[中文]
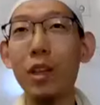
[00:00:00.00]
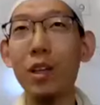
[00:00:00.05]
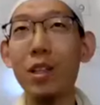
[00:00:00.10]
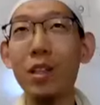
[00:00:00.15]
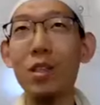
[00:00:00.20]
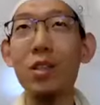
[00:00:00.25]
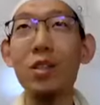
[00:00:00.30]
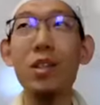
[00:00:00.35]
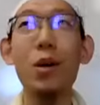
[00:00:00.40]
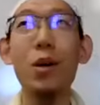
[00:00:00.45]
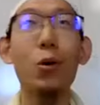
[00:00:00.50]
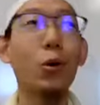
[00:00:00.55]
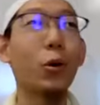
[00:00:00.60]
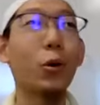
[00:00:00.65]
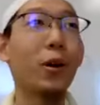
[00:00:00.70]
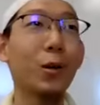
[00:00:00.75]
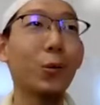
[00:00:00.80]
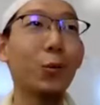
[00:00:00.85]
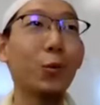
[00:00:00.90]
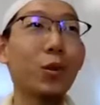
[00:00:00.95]
会担心今天我
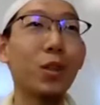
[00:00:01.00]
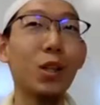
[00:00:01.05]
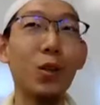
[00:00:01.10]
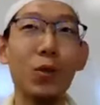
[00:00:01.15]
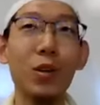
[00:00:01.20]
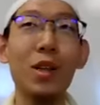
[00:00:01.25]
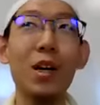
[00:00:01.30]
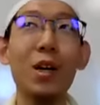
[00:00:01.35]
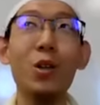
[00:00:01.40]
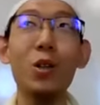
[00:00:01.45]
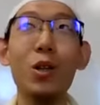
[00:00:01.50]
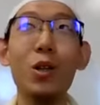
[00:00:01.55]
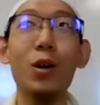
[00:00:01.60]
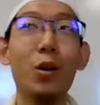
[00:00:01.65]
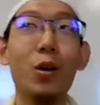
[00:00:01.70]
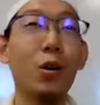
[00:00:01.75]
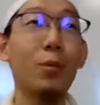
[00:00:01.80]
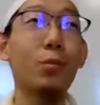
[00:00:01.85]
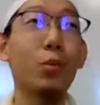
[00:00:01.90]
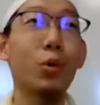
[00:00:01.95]
会饿肚子，因为它知
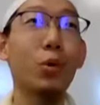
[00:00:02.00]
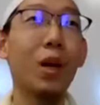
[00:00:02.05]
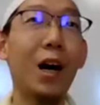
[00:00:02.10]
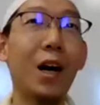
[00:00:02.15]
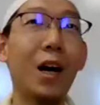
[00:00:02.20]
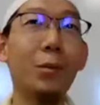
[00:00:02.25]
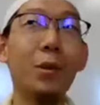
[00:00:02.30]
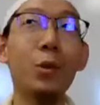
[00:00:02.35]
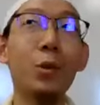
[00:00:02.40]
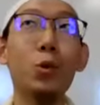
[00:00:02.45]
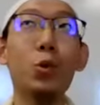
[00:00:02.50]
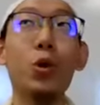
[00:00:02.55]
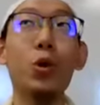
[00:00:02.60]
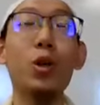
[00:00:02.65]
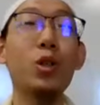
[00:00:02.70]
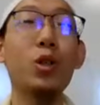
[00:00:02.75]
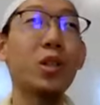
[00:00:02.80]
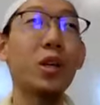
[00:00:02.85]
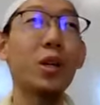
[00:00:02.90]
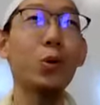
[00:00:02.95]
道如果不拉了命，
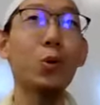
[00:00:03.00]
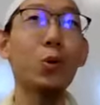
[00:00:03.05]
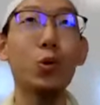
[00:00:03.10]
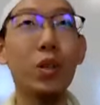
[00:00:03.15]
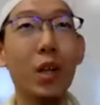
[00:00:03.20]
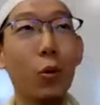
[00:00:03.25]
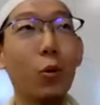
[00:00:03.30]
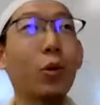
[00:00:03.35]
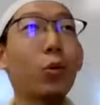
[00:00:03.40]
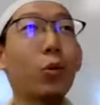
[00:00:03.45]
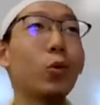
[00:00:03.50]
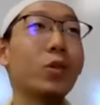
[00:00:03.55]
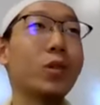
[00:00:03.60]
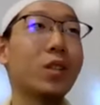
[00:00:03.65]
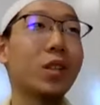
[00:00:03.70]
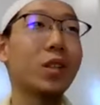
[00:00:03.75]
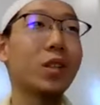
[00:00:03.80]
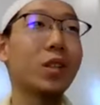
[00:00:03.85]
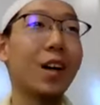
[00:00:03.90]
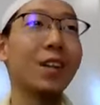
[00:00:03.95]
全世界的主宰会
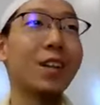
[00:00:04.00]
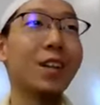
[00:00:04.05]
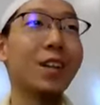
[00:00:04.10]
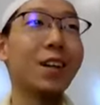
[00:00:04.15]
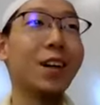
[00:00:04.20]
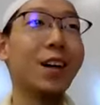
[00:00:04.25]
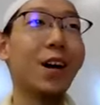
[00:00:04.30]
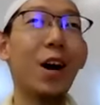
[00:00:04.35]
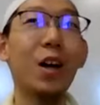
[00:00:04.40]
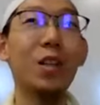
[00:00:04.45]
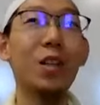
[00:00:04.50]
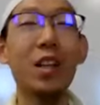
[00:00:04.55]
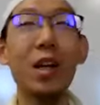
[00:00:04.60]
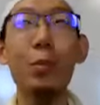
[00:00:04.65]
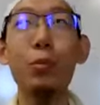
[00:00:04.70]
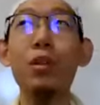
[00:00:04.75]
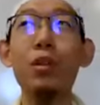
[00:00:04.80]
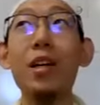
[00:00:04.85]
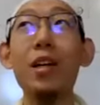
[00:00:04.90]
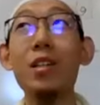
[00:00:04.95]
攻击它的，而且
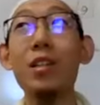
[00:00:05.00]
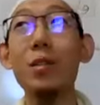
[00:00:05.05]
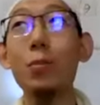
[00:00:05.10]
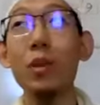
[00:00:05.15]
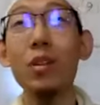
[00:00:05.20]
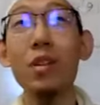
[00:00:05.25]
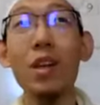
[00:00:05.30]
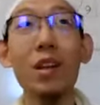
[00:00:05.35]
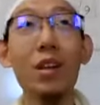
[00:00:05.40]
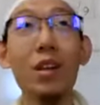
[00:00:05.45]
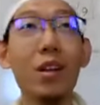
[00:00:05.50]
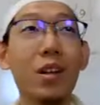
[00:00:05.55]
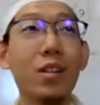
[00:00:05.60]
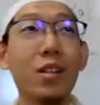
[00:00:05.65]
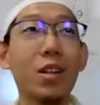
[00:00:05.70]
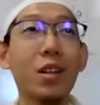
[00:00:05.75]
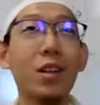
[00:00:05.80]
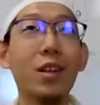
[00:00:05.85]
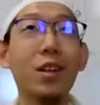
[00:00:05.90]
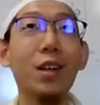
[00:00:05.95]
它不担心明天的
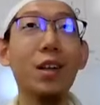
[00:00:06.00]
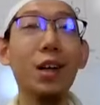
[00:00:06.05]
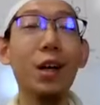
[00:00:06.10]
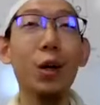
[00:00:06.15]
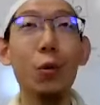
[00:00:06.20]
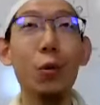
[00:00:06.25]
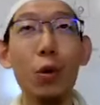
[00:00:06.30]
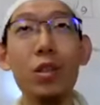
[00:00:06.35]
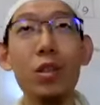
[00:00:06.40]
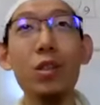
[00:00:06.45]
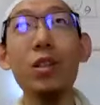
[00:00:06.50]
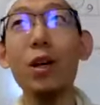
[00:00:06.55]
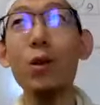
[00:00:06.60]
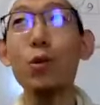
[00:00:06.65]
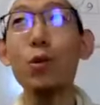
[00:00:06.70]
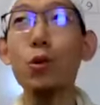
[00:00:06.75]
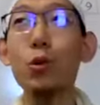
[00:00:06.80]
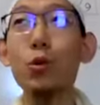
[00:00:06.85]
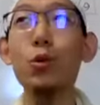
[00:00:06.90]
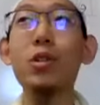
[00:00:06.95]
risk。我今
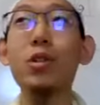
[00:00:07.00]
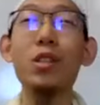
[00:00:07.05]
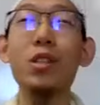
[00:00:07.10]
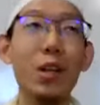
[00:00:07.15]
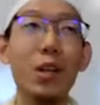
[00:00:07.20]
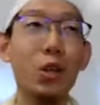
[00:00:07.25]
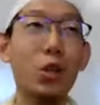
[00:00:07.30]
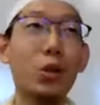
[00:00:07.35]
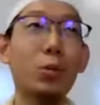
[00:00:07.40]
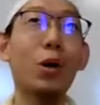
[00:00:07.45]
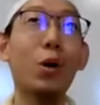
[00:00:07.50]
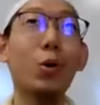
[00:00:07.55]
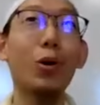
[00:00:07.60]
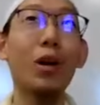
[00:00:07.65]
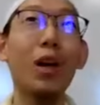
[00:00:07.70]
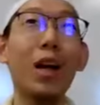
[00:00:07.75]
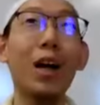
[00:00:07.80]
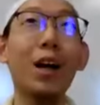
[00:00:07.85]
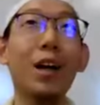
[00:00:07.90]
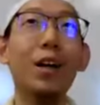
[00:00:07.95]
天出去，今天吃饱
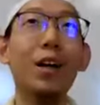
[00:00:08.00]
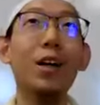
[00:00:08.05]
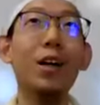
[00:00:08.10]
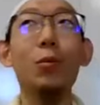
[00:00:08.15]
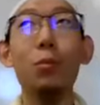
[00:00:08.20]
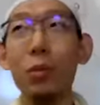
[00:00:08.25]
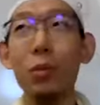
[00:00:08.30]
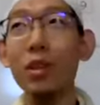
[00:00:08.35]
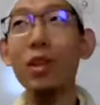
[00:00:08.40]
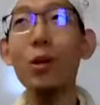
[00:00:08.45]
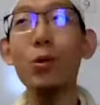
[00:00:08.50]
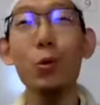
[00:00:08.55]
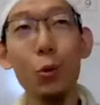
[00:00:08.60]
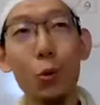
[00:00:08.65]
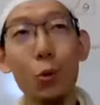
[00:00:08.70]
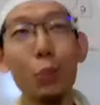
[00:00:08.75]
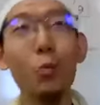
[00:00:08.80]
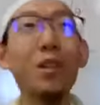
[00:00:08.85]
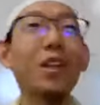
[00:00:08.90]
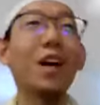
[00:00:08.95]
回来，明天
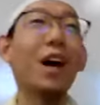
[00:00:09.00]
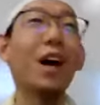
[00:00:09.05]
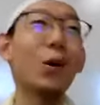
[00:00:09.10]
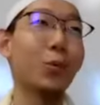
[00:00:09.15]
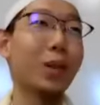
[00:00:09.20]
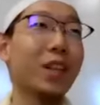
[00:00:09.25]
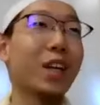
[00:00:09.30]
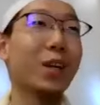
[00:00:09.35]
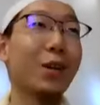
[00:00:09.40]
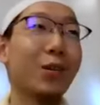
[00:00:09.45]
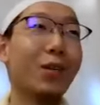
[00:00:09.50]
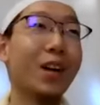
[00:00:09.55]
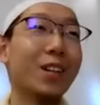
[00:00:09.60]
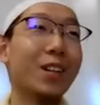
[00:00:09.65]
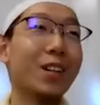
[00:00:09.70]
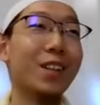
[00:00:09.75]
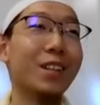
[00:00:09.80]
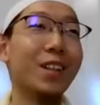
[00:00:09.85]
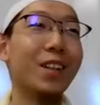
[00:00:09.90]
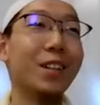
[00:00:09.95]
出去，明天还有明天的
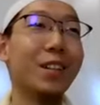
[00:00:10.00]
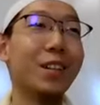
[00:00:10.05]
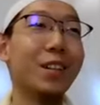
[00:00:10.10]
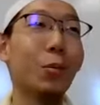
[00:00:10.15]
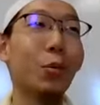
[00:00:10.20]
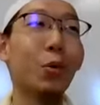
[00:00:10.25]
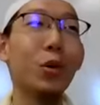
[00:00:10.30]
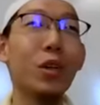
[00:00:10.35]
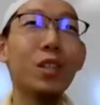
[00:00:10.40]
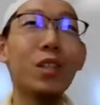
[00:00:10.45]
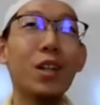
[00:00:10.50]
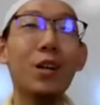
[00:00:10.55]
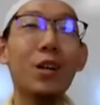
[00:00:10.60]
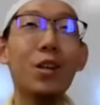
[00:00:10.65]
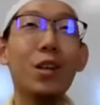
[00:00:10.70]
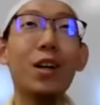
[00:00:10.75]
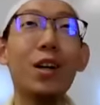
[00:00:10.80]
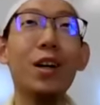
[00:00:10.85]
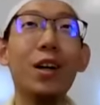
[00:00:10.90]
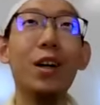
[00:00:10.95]
饭。它不会
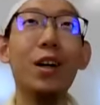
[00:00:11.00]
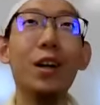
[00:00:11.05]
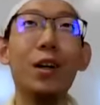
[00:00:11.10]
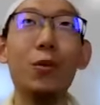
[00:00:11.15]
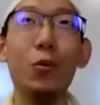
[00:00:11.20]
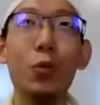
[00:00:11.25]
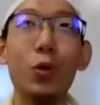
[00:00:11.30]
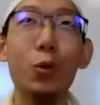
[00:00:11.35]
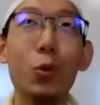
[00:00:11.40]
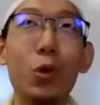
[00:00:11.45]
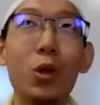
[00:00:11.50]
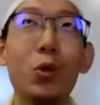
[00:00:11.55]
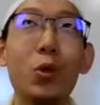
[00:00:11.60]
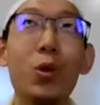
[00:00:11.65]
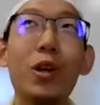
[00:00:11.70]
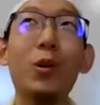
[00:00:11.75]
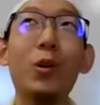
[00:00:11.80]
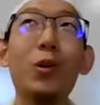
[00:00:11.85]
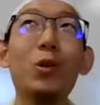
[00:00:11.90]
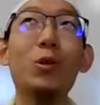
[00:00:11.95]
想着我退
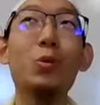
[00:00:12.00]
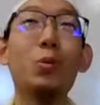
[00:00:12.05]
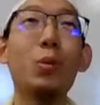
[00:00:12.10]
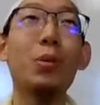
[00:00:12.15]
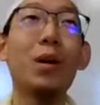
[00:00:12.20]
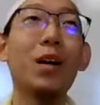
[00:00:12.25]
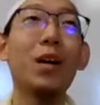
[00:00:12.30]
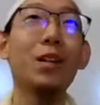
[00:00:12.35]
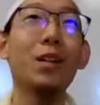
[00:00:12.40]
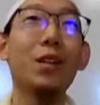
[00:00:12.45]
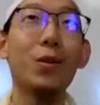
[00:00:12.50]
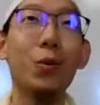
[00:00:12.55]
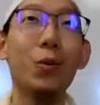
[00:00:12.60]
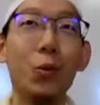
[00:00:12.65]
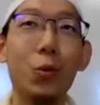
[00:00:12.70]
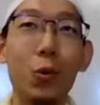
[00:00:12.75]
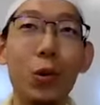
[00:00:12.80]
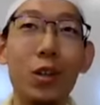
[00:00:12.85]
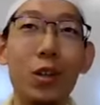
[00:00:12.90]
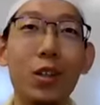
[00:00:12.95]
休了以后怎么办，
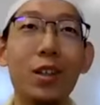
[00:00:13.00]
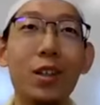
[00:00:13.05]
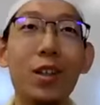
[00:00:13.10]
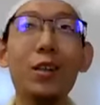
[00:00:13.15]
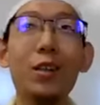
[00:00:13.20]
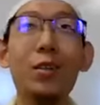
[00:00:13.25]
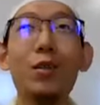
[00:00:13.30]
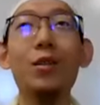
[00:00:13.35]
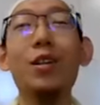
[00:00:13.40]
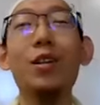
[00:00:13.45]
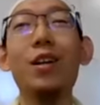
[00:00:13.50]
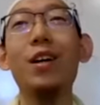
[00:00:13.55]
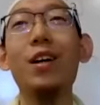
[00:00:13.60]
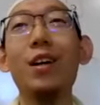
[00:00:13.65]
我这个